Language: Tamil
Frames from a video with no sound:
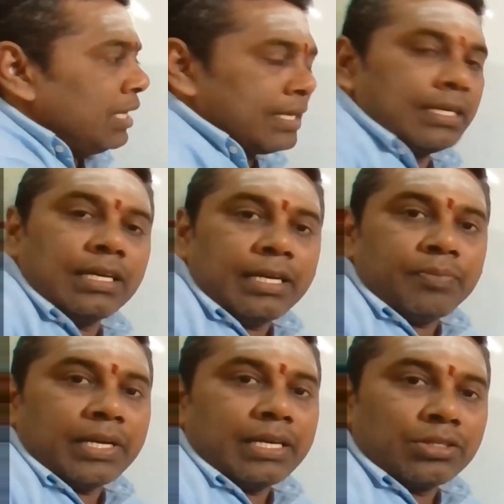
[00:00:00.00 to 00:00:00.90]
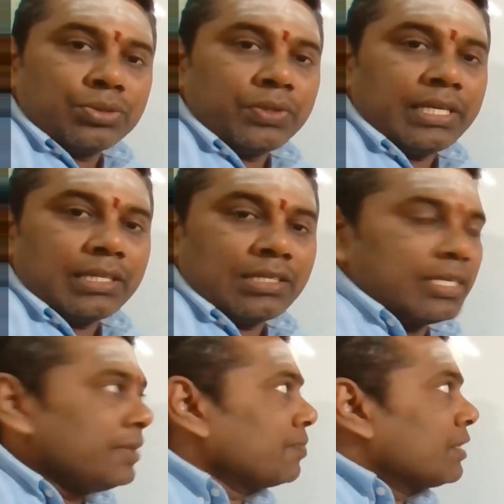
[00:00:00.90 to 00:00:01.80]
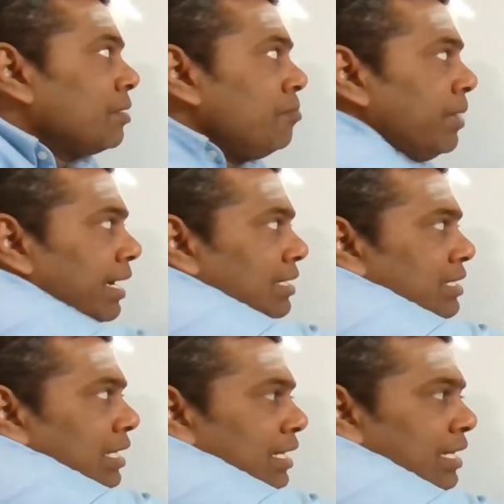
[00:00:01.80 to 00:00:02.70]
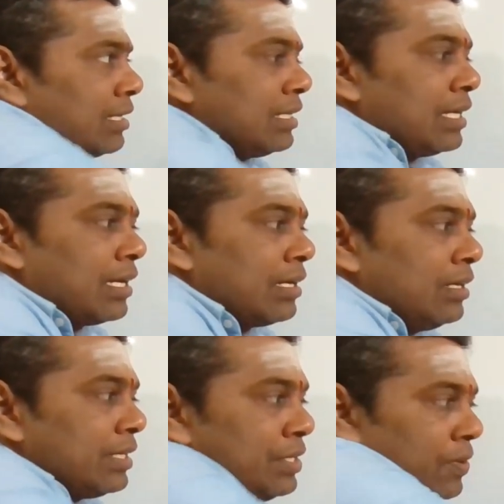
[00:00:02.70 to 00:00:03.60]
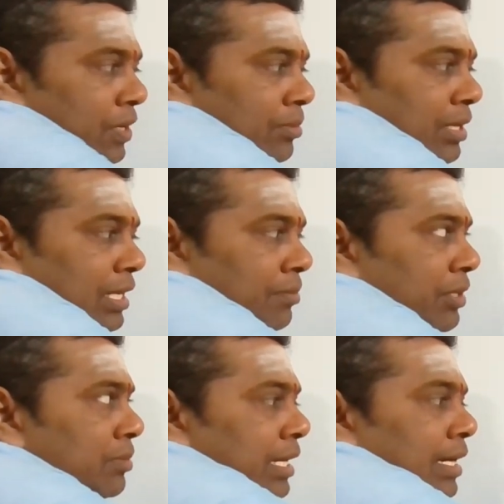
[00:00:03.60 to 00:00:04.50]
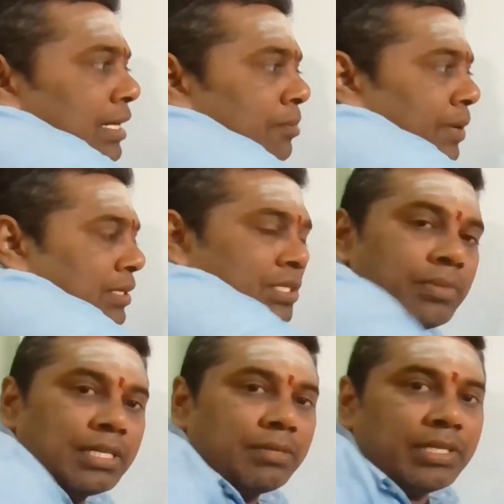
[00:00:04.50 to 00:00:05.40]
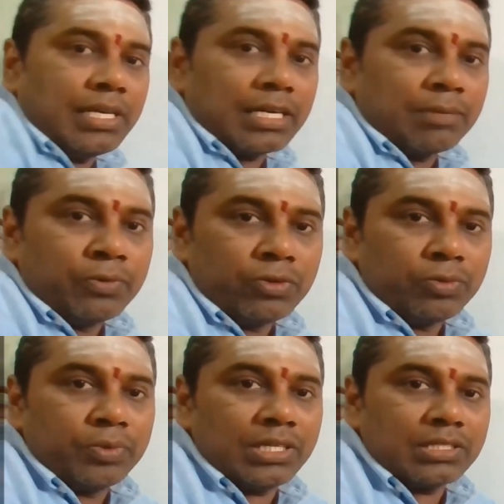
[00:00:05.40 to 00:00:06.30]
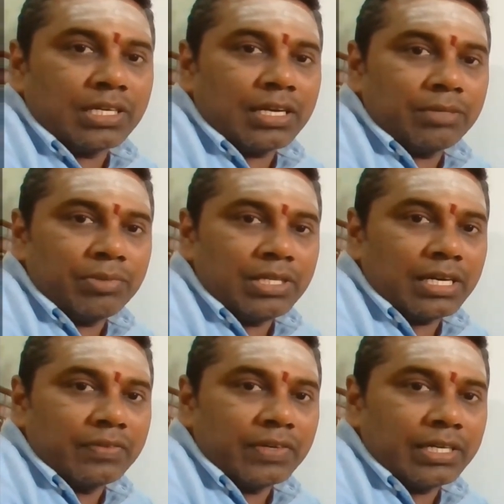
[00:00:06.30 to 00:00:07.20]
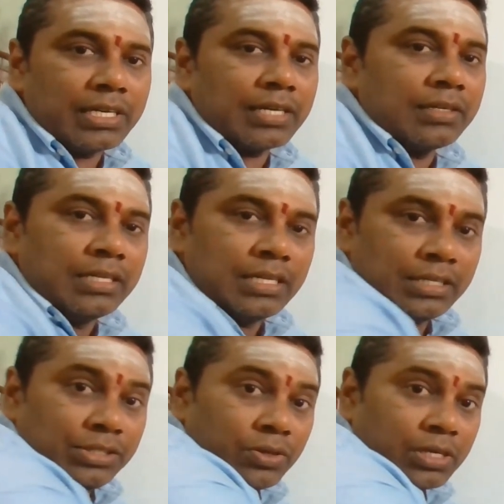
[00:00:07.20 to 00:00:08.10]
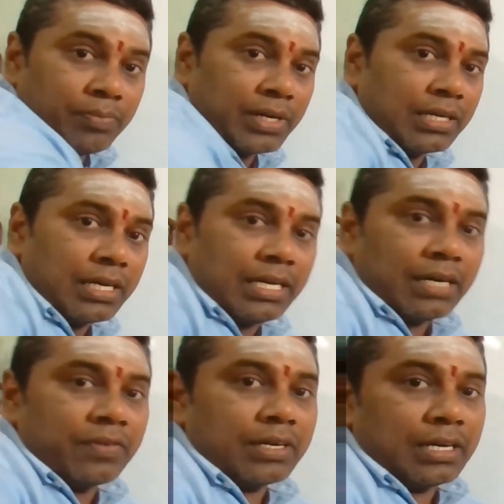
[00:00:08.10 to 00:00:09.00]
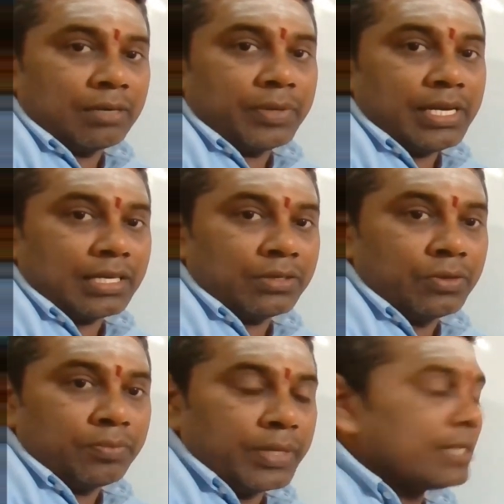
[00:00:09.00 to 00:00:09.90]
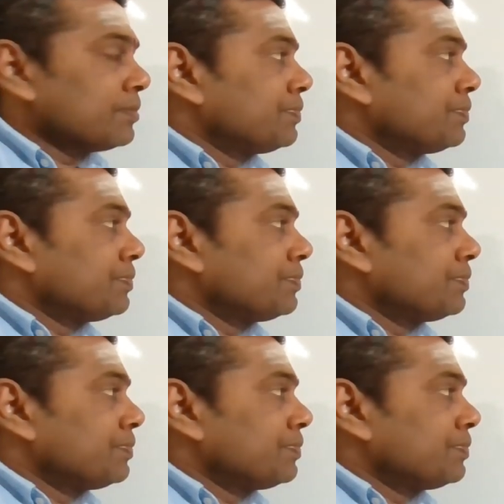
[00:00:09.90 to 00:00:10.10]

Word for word: லக்ன அடிப்படையில் சூரிய திசை மேஷ லக்னத்துக்காரர்களுக்கு யோகமாக அமையும் ஏனென்றால் பஞ்சமாதிபதியாக பூர்வ புண்ணிய ஸ்தானாதிபதியாக வருகிறார் யோக பலன்களை அவர் நல்லபடியாக கொடுப்பார்